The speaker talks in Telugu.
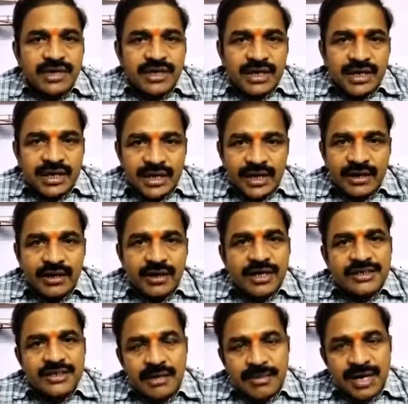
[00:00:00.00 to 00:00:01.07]
ఏంటంటే
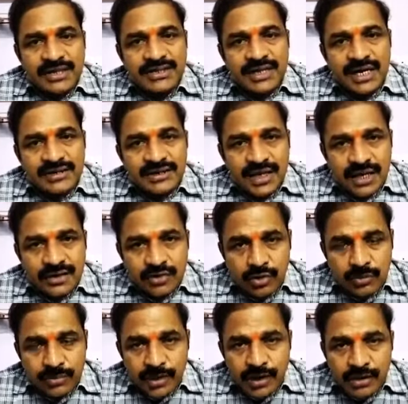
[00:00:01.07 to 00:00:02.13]
సమాచార చేతతో
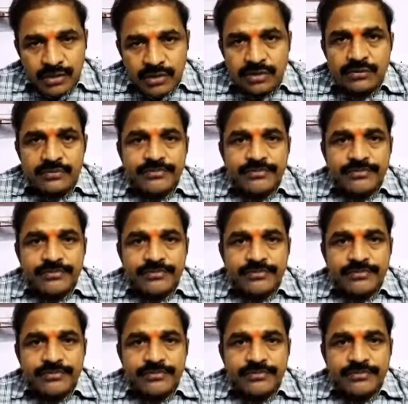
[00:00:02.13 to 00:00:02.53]
పాటు